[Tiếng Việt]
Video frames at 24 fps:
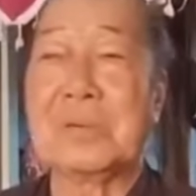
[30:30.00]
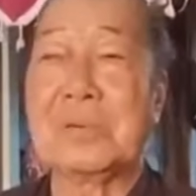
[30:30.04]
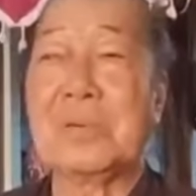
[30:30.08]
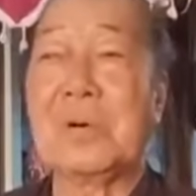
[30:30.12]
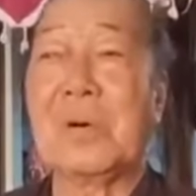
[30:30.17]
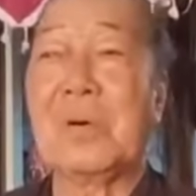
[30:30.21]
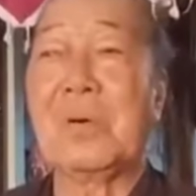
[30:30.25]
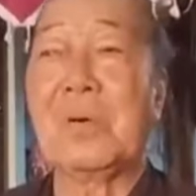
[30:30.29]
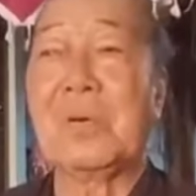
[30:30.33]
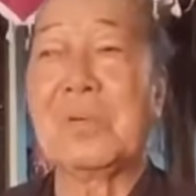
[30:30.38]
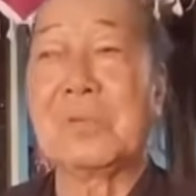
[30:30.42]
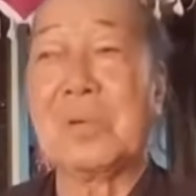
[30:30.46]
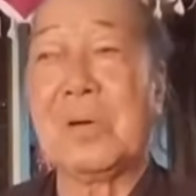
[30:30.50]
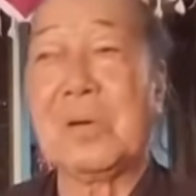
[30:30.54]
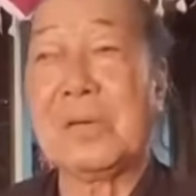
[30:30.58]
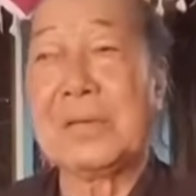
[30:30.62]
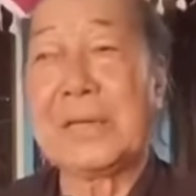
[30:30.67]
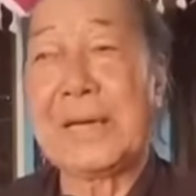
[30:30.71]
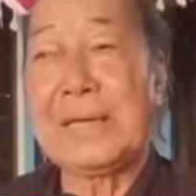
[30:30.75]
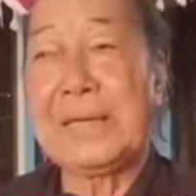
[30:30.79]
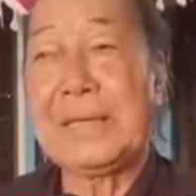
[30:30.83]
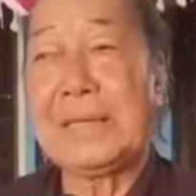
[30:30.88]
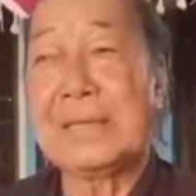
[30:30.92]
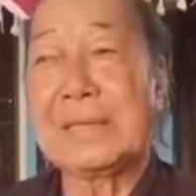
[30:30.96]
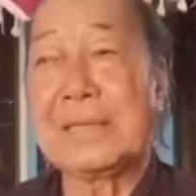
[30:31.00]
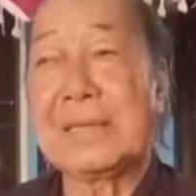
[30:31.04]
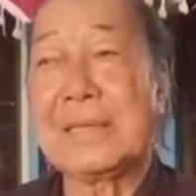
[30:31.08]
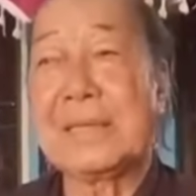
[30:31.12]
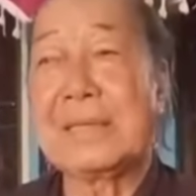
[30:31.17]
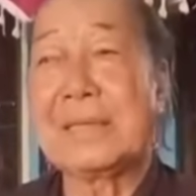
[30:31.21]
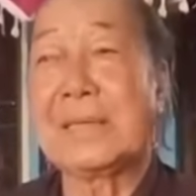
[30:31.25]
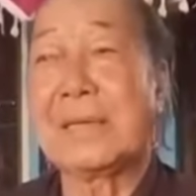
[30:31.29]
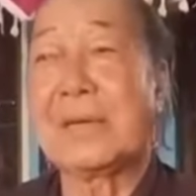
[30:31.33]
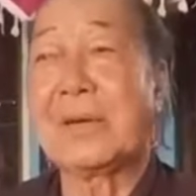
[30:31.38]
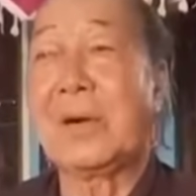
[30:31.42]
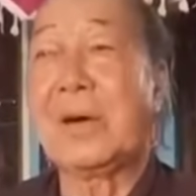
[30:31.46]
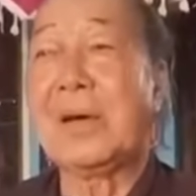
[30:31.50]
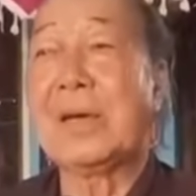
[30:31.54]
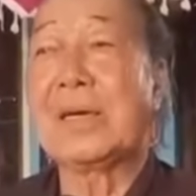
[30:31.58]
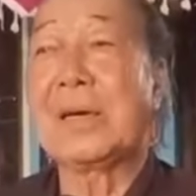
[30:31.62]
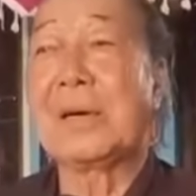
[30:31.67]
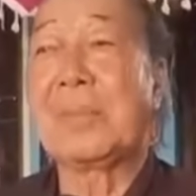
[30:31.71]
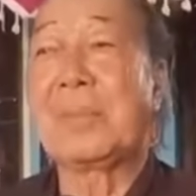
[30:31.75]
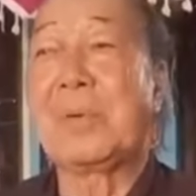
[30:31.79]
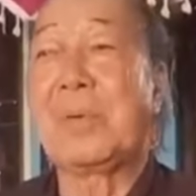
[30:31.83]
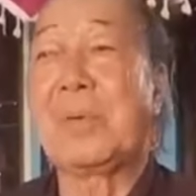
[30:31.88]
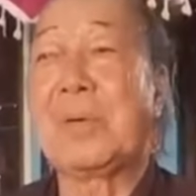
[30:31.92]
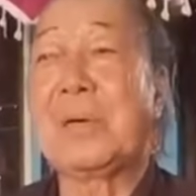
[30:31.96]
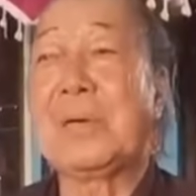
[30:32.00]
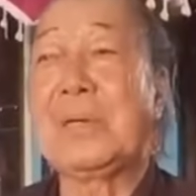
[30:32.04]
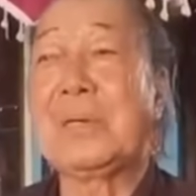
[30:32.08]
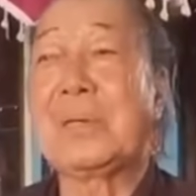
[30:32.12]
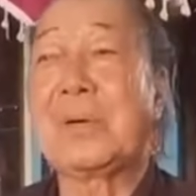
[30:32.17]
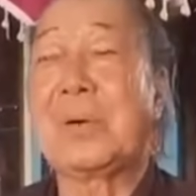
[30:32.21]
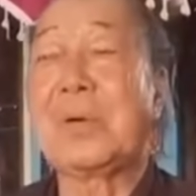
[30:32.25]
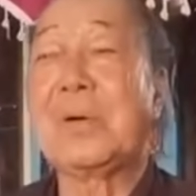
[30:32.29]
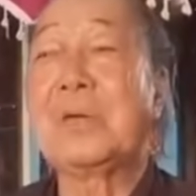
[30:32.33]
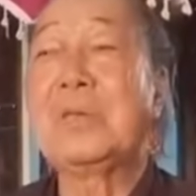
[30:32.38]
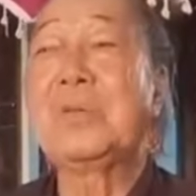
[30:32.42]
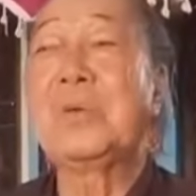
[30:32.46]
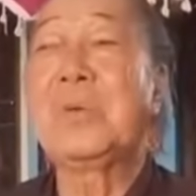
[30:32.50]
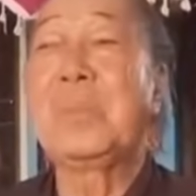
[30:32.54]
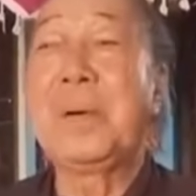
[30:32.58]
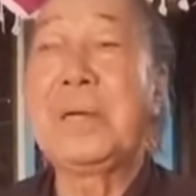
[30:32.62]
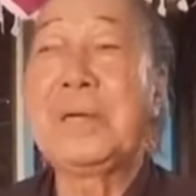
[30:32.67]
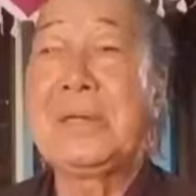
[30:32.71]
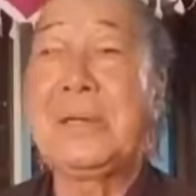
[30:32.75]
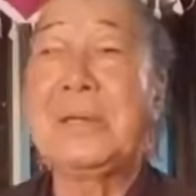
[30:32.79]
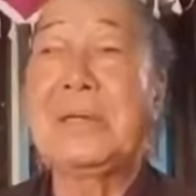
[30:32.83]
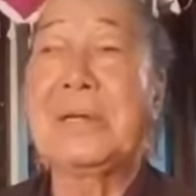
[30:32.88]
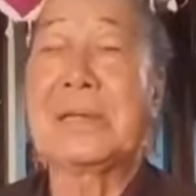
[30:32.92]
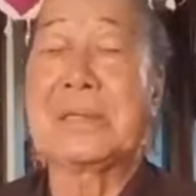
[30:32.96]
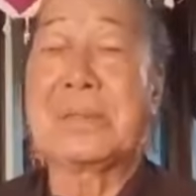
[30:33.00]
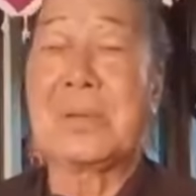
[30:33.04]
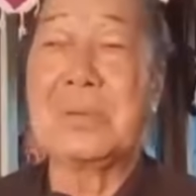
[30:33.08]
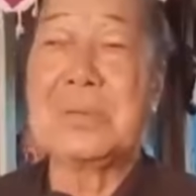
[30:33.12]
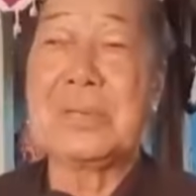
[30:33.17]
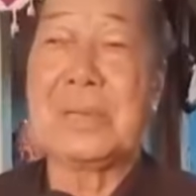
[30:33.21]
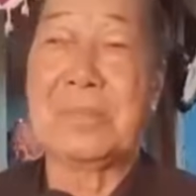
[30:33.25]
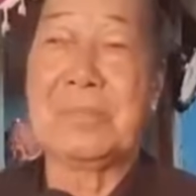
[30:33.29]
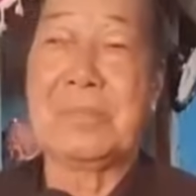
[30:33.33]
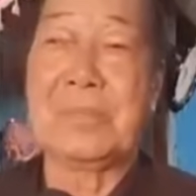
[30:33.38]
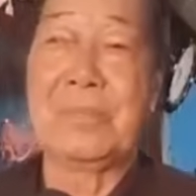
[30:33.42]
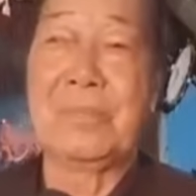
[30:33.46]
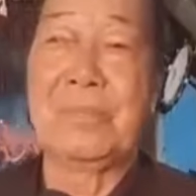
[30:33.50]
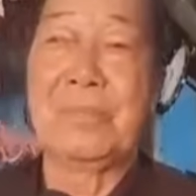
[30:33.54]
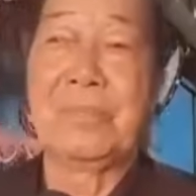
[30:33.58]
cho con đó nấy cho nên đó là một cái nỗi cái du minh đó là tối tâm